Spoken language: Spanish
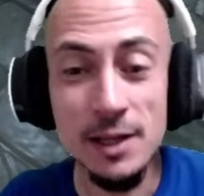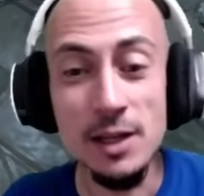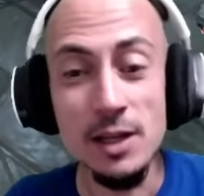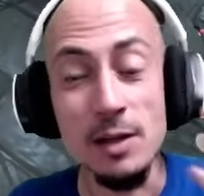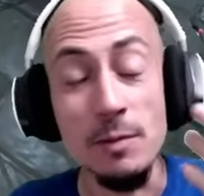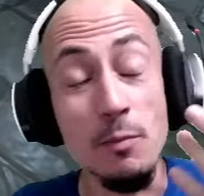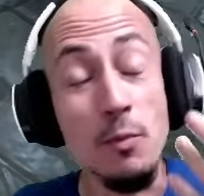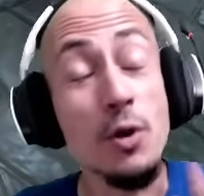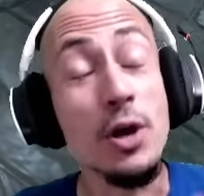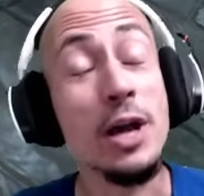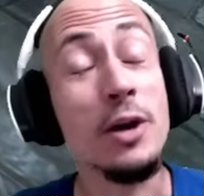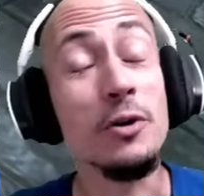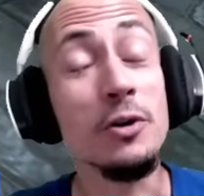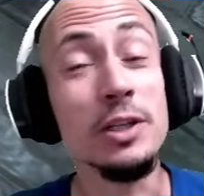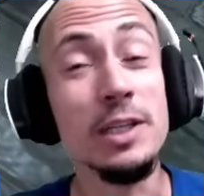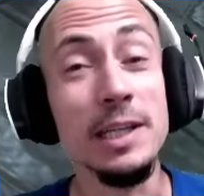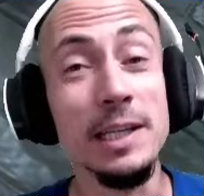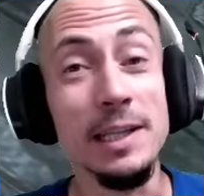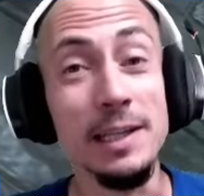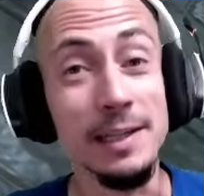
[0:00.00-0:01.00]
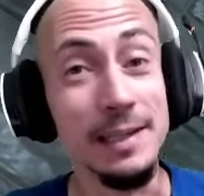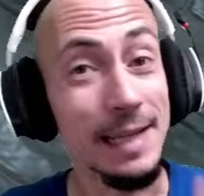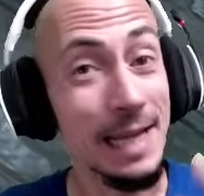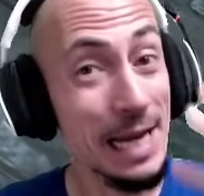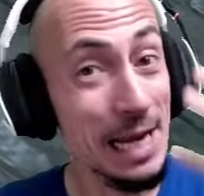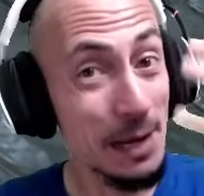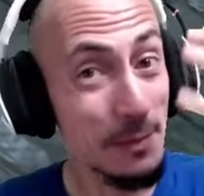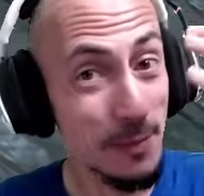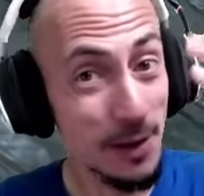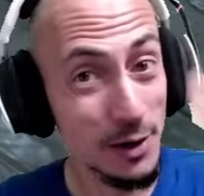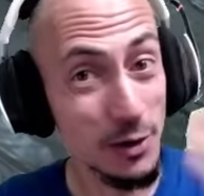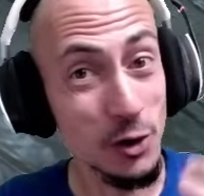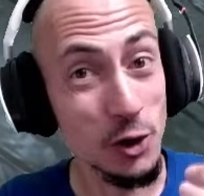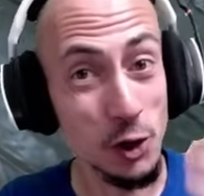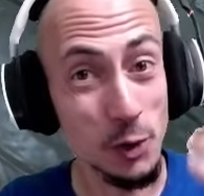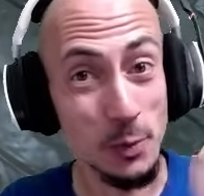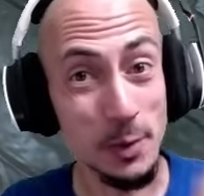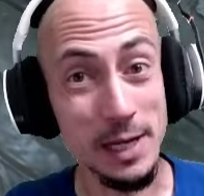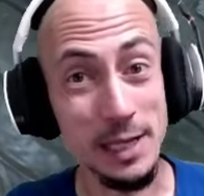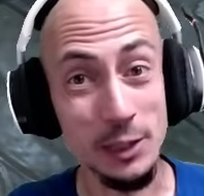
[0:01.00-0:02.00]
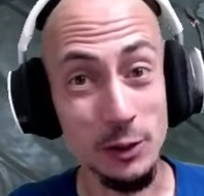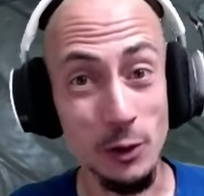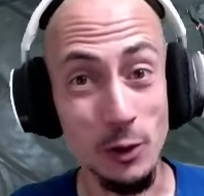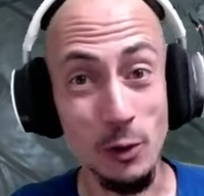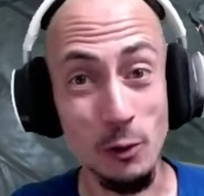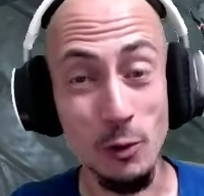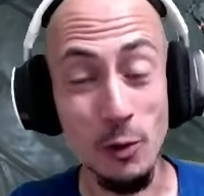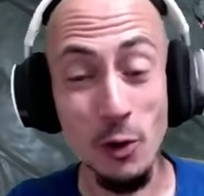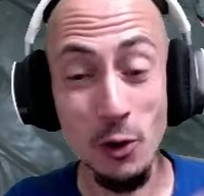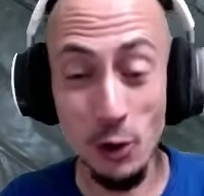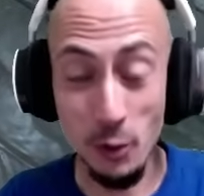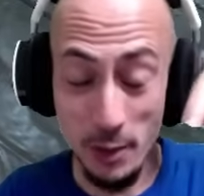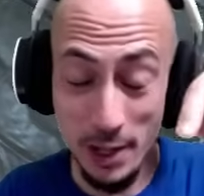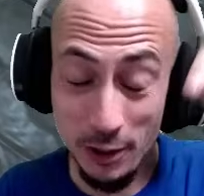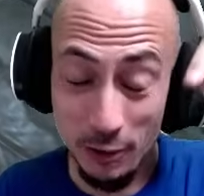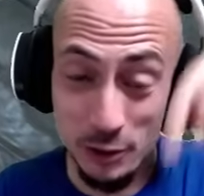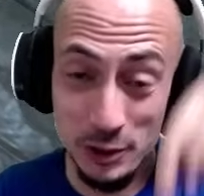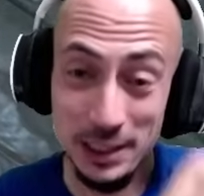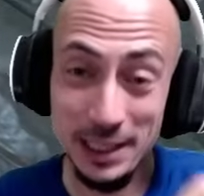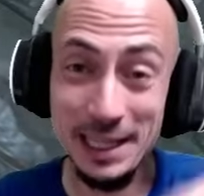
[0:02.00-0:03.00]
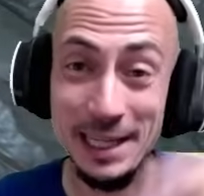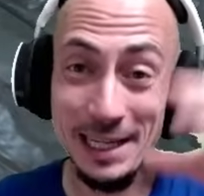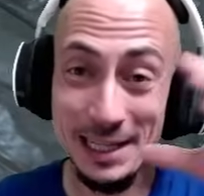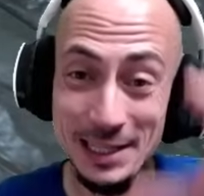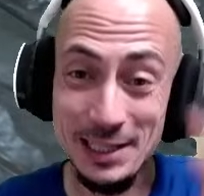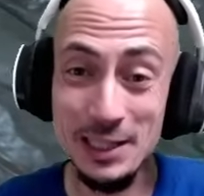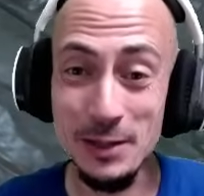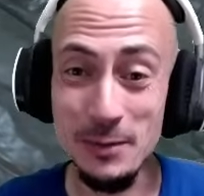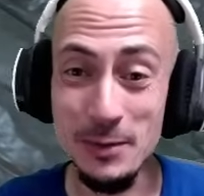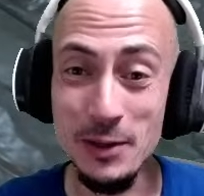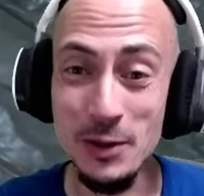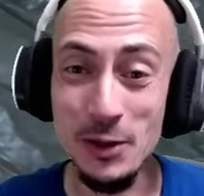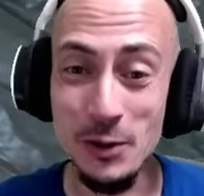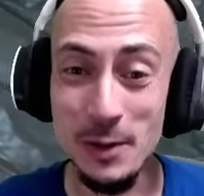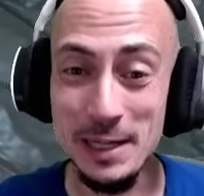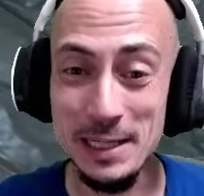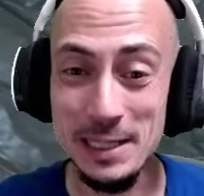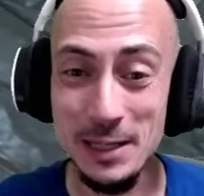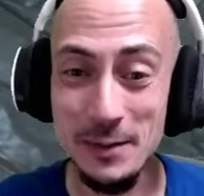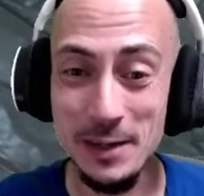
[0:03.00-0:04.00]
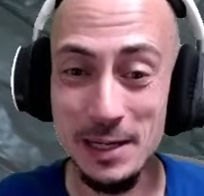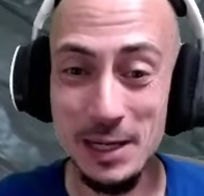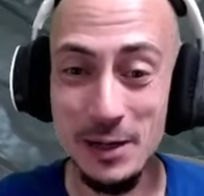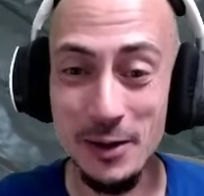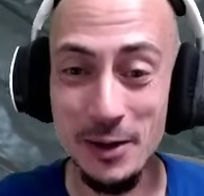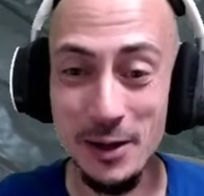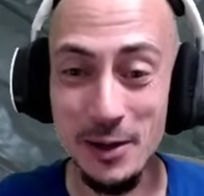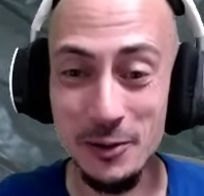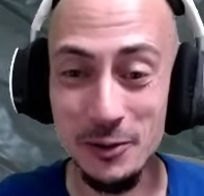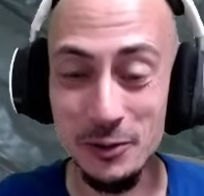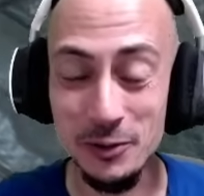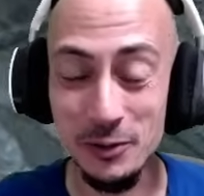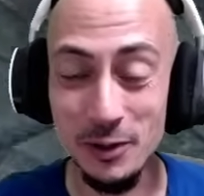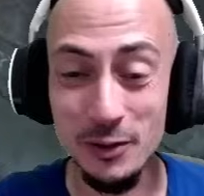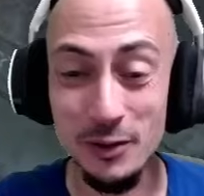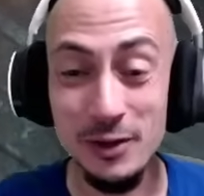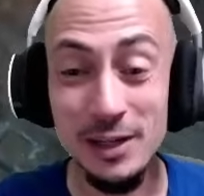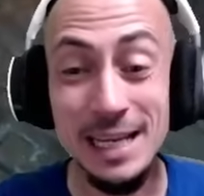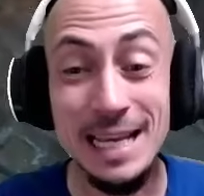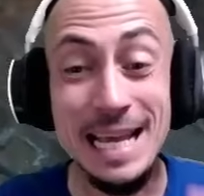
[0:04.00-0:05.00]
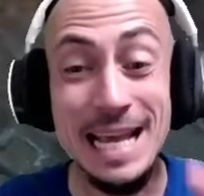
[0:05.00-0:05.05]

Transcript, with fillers: voy a conseguir el mejor objeto del juego, lo voy a conseguir en este vídeo, lo vais a ver ahora a continuación,